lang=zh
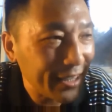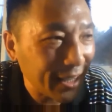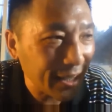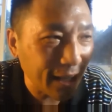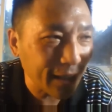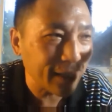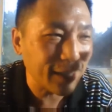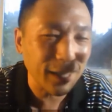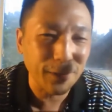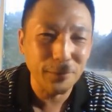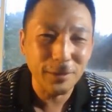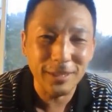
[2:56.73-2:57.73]
你看他这个
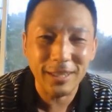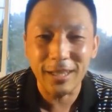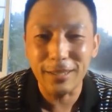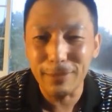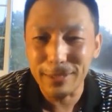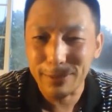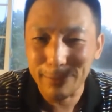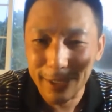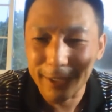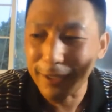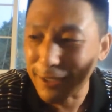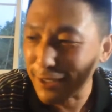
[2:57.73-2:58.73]
铁公鸡，他他妈怎么
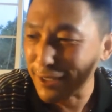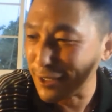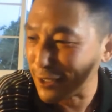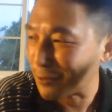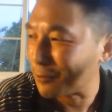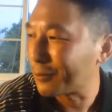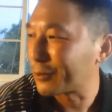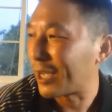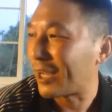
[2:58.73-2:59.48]
可能支持智库呢？